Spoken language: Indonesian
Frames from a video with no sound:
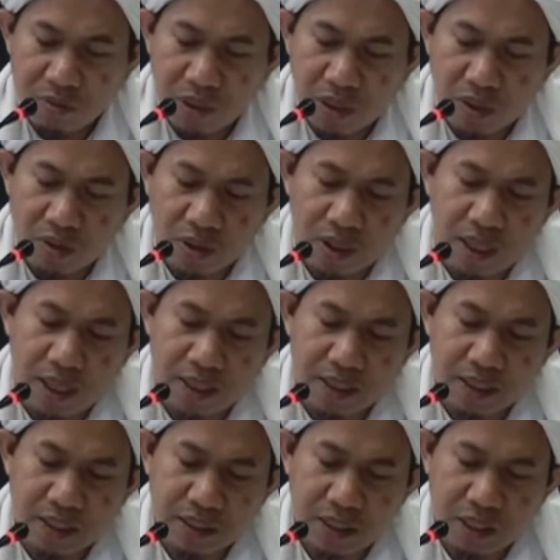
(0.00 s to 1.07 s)
Mila qala
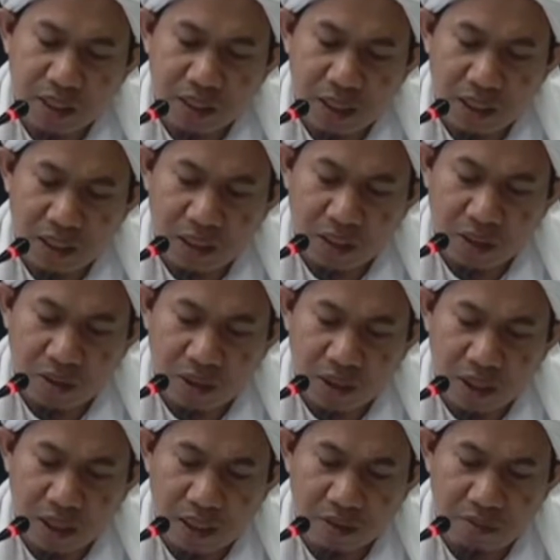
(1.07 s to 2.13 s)
haddatsana Yahya
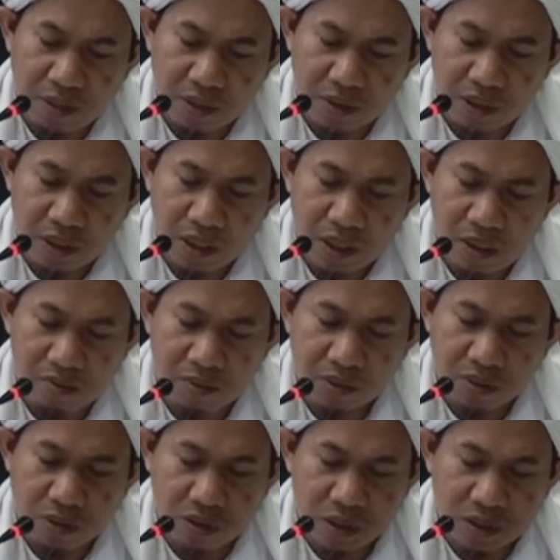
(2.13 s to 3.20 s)
qala akhbarana
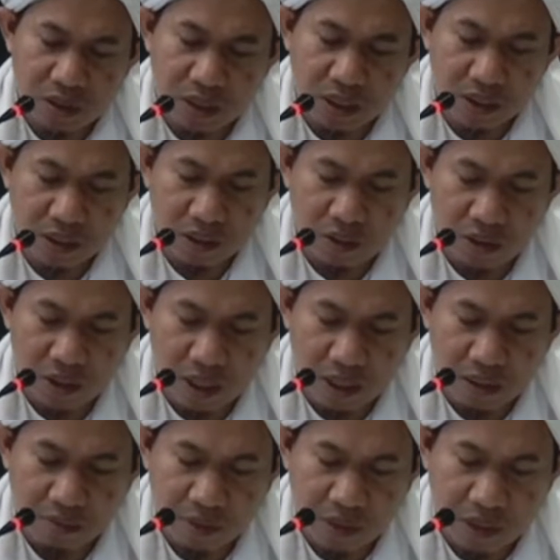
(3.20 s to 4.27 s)
Abdul Razzaq
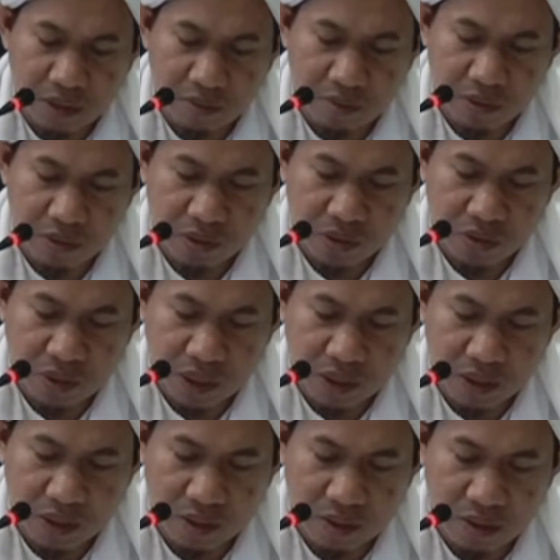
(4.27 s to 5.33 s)
qala akhbarana Ibnu Jurayj
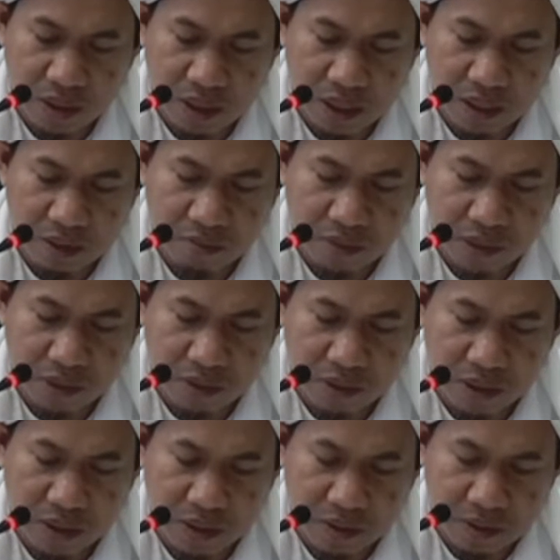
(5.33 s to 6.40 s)
qala
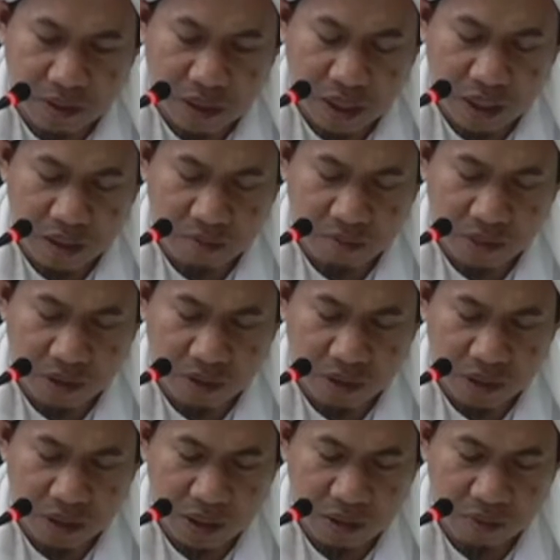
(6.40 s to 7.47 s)
akhbarana
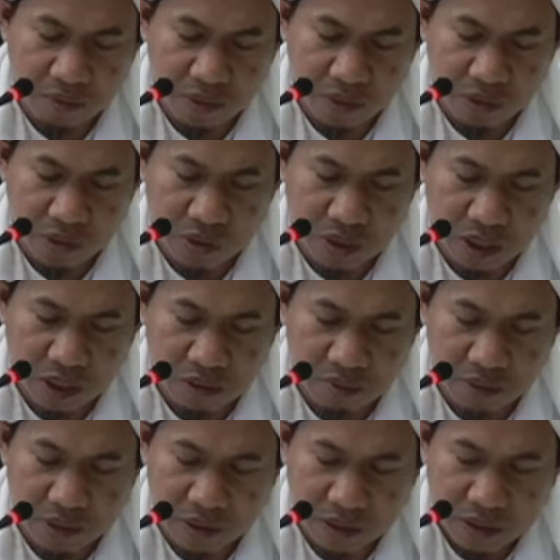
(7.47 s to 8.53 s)
akhbarani Ibnu Syihab
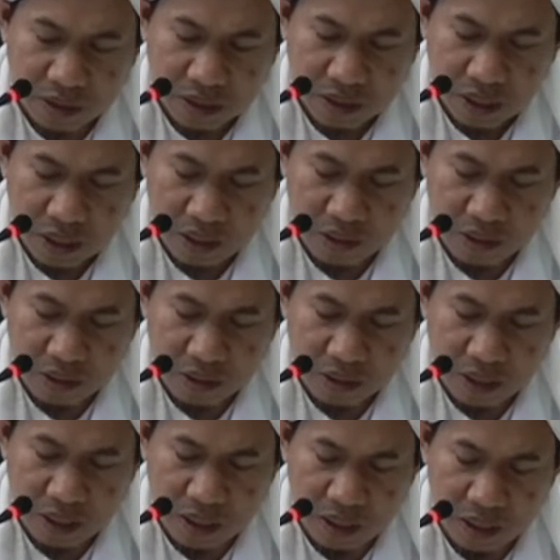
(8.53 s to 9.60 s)
bin
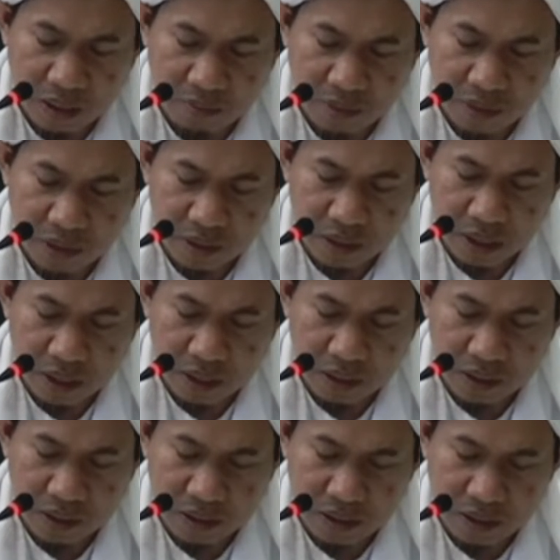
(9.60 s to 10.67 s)
ansa bin
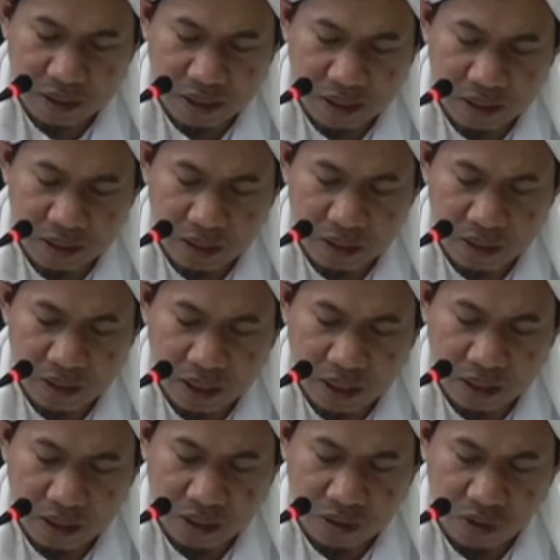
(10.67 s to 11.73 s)
Sa'id Sa'din
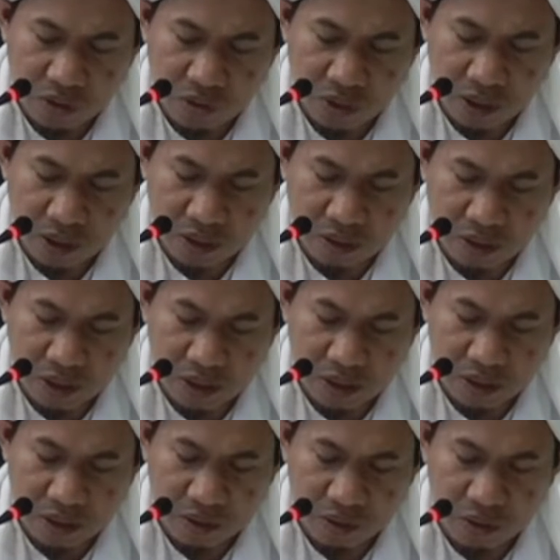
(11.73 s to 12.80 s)
anna rajulan qala
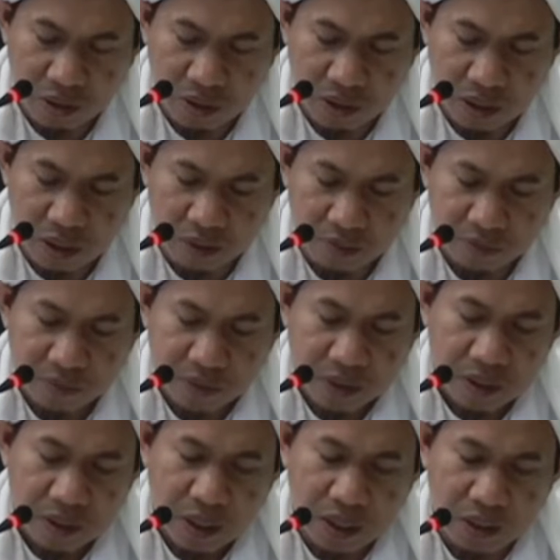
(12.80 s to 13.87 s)
ya Rasulullah
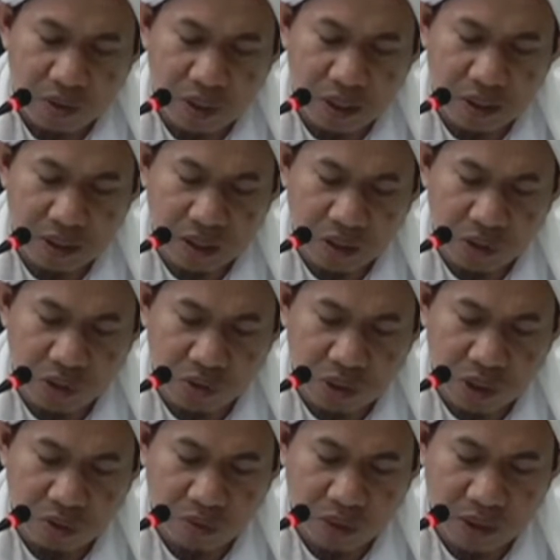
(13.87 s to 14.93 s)
ara'aita
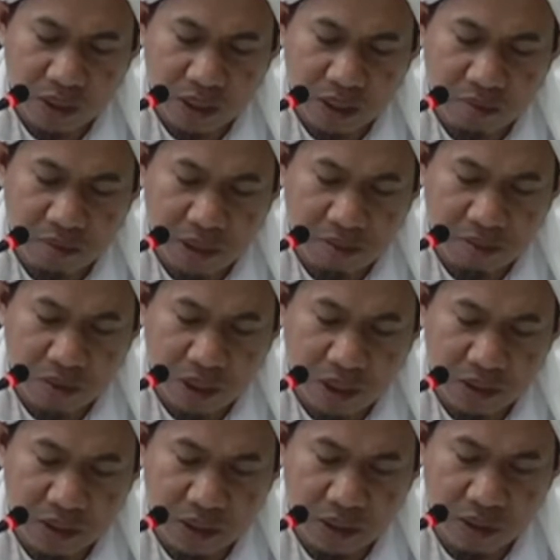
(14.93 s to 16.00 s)
rajulan wajada
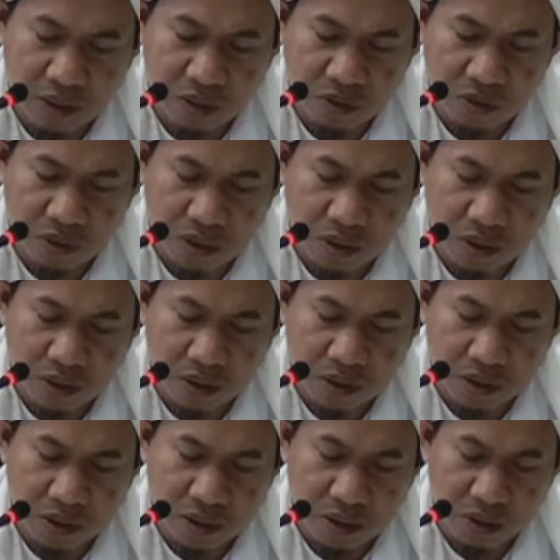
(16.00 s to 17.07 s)
ma'amra'ati wa
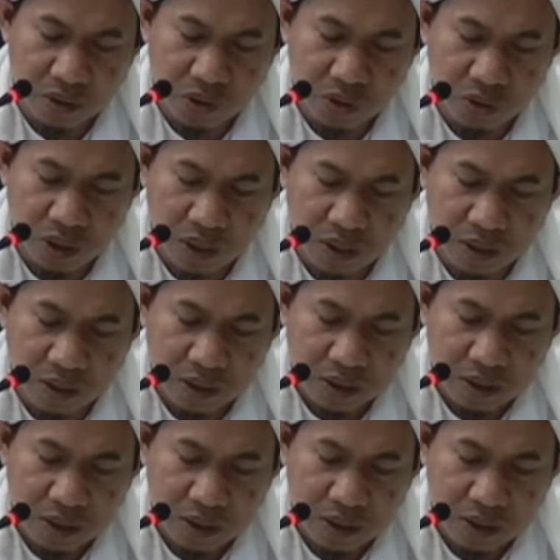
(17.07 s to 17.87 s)
rajulan